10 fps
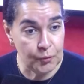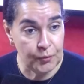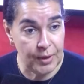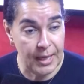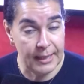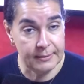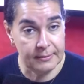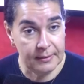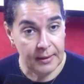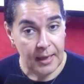فيه
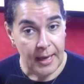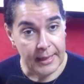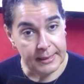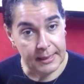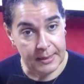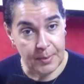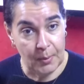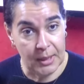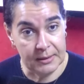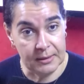هاد هاد العيبه
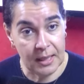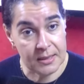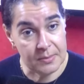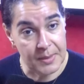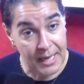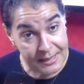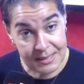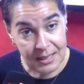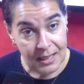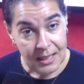وهاد النقص بالعكس